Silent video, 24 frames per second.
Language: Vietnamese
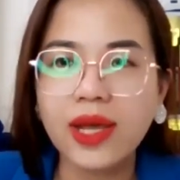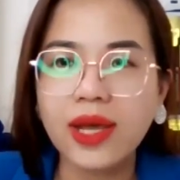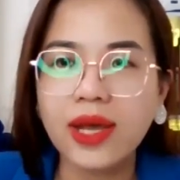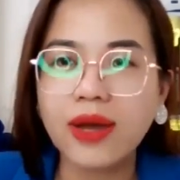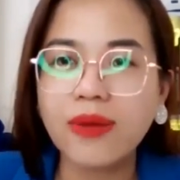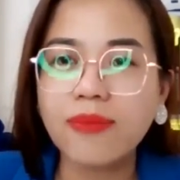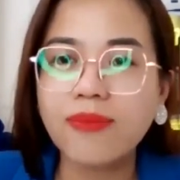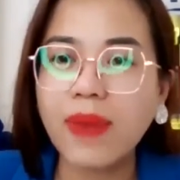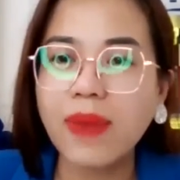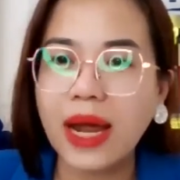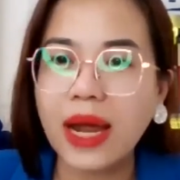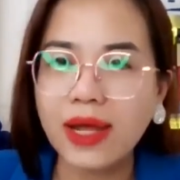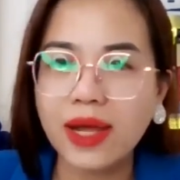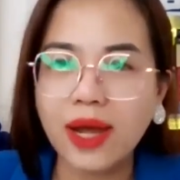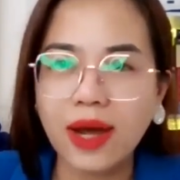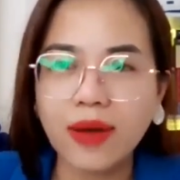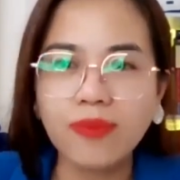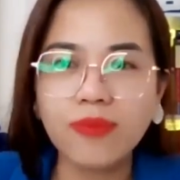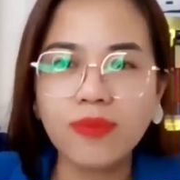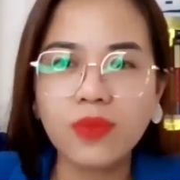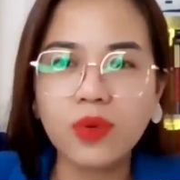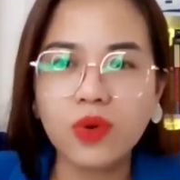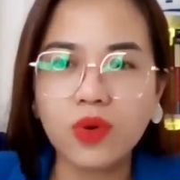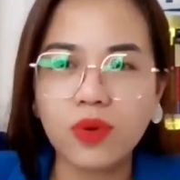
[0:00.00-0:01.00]
à, mái
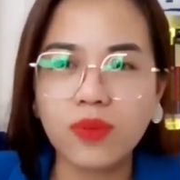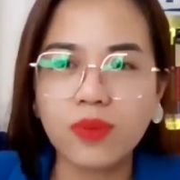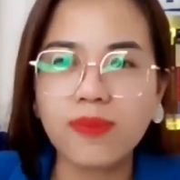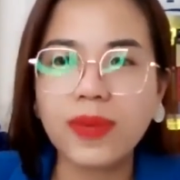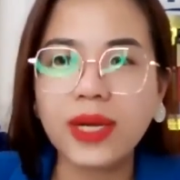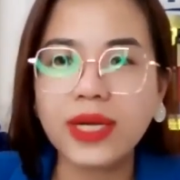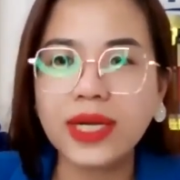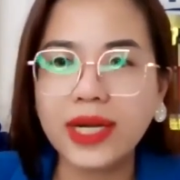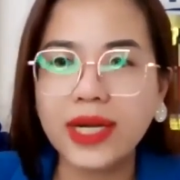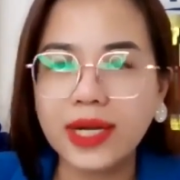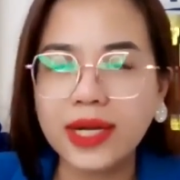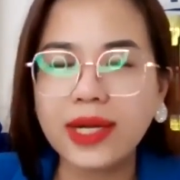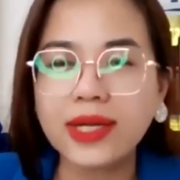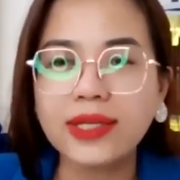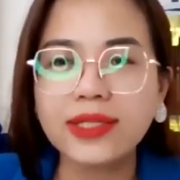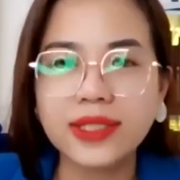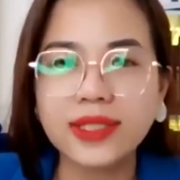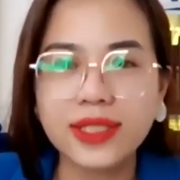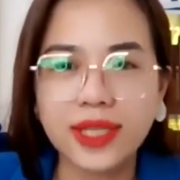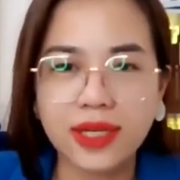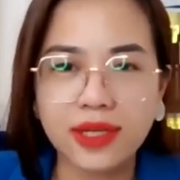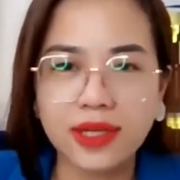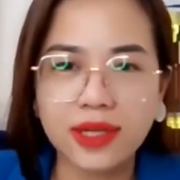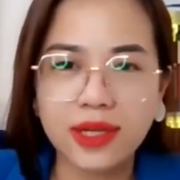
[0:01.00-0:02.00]
ấm của mình các
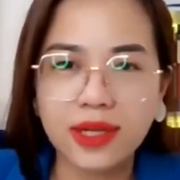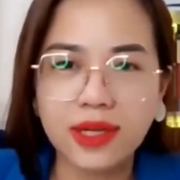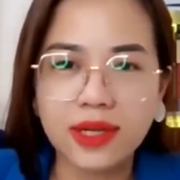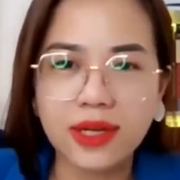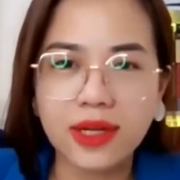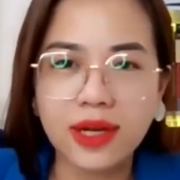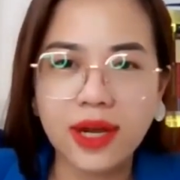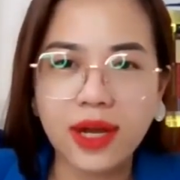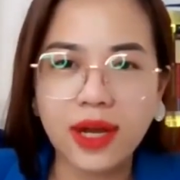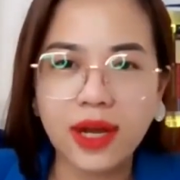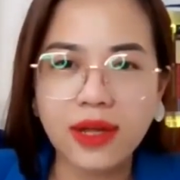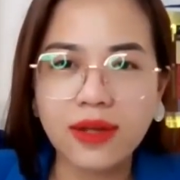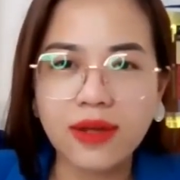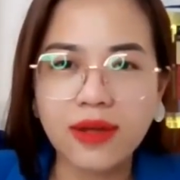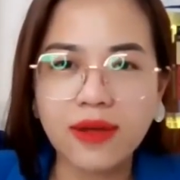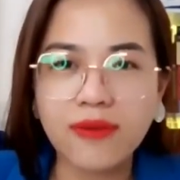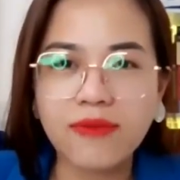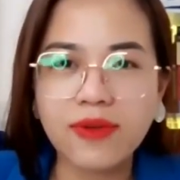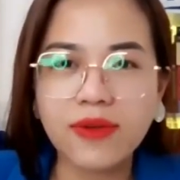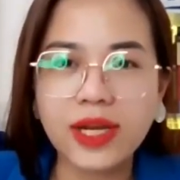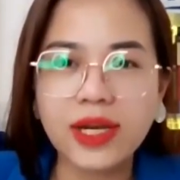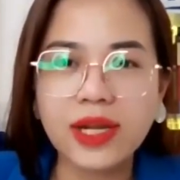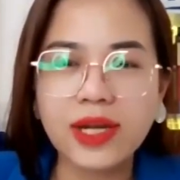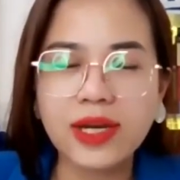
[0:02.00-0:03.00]
anh chị đấy à,
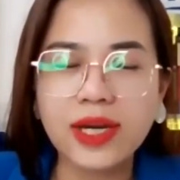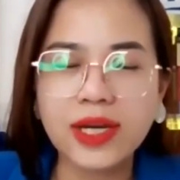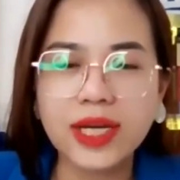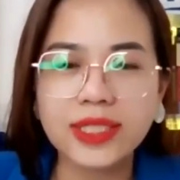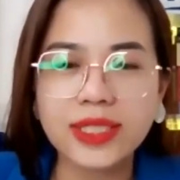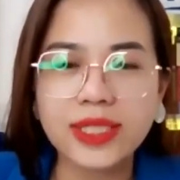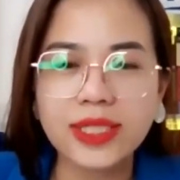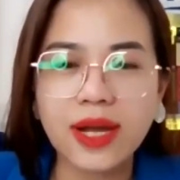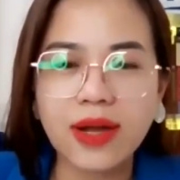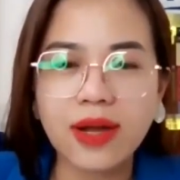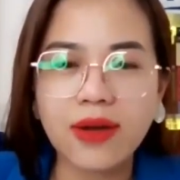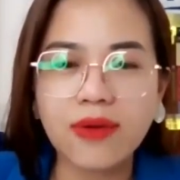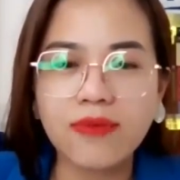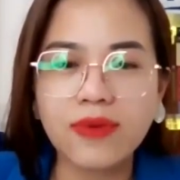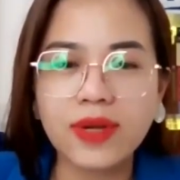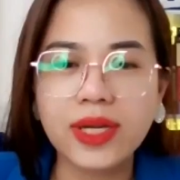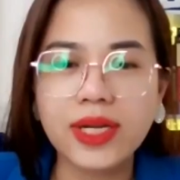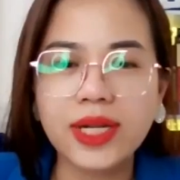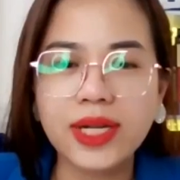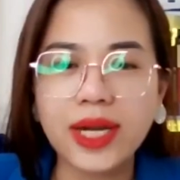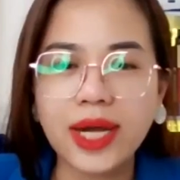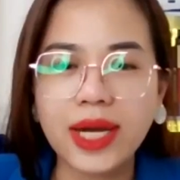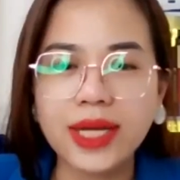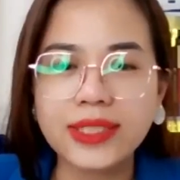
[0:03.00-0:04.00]
vậy nên là sao vậy
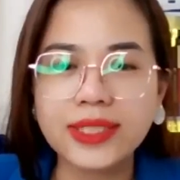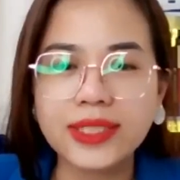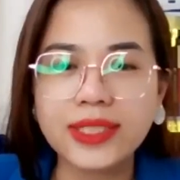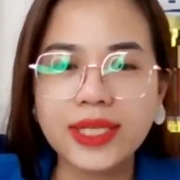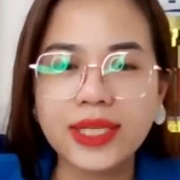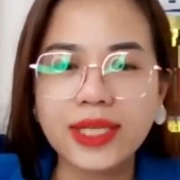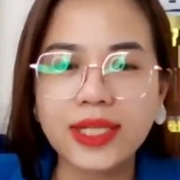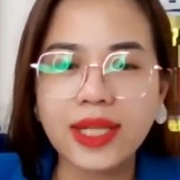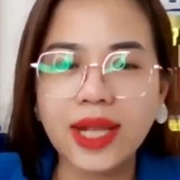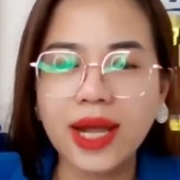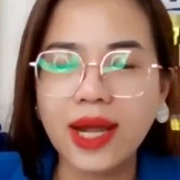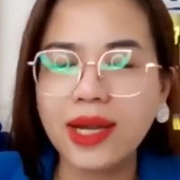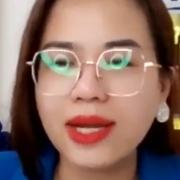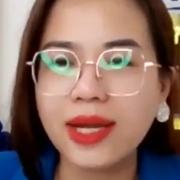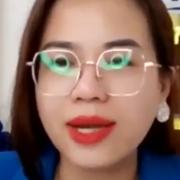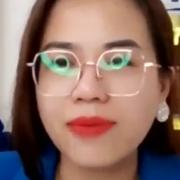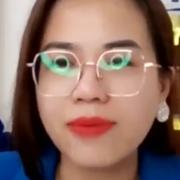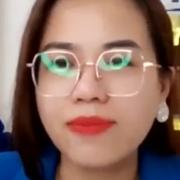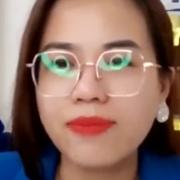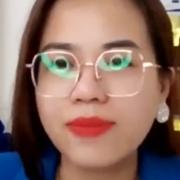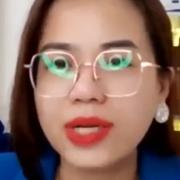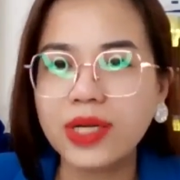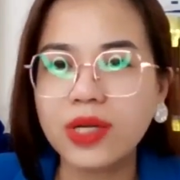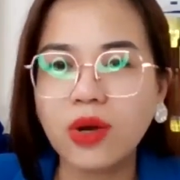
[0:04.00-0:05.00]
nên là anh chị thấy
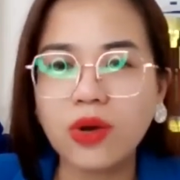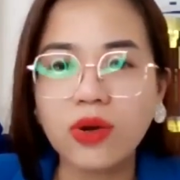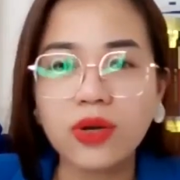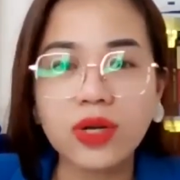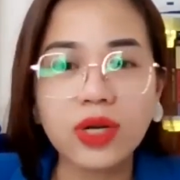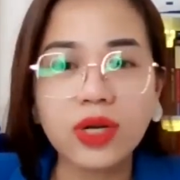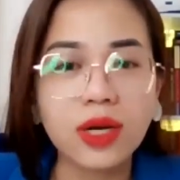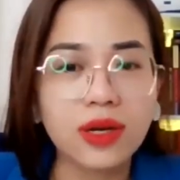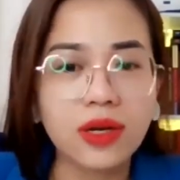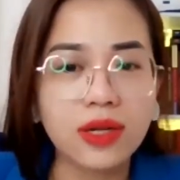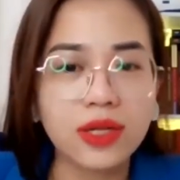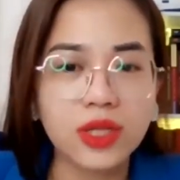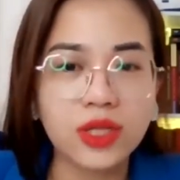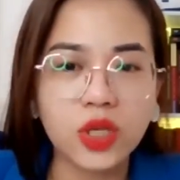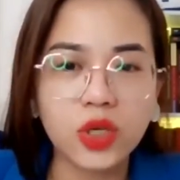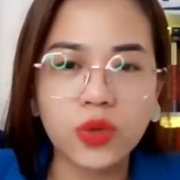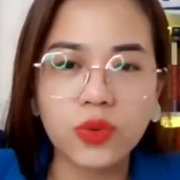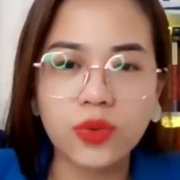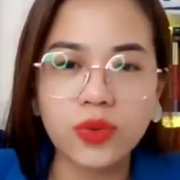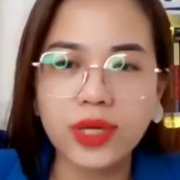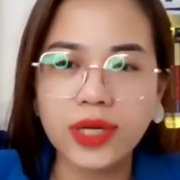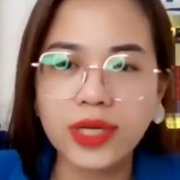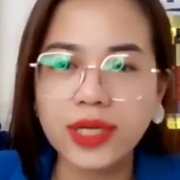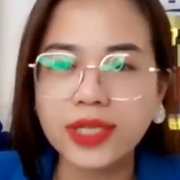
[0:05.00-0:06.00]
là mình có rất là
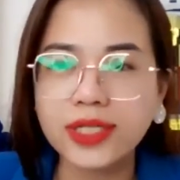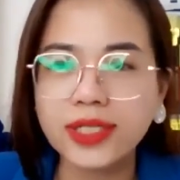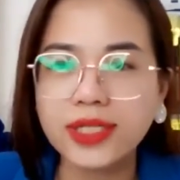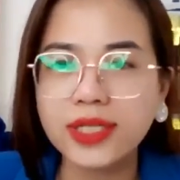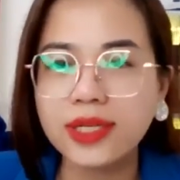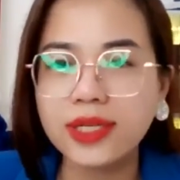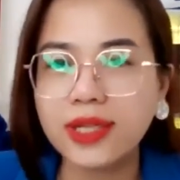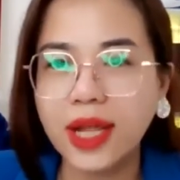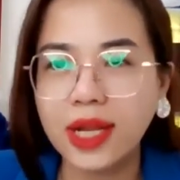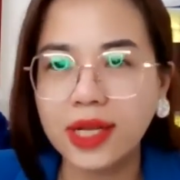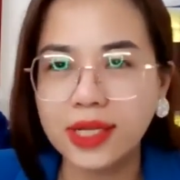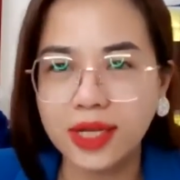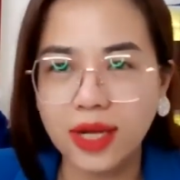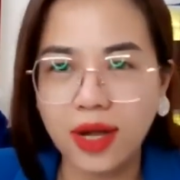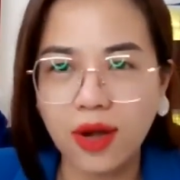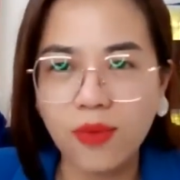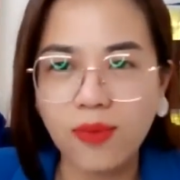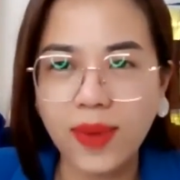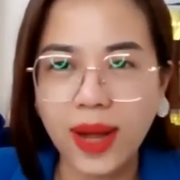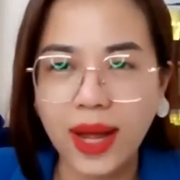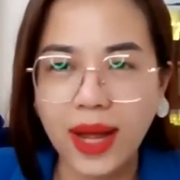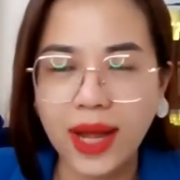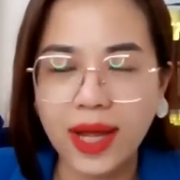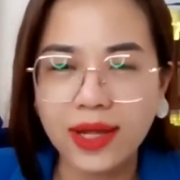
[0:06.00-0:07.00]
nhiều những cái sự thành
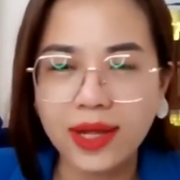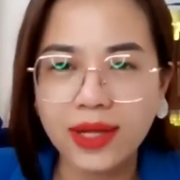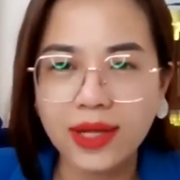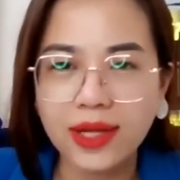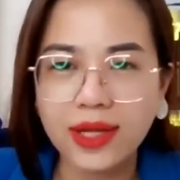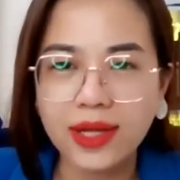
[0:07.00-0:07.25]
công mà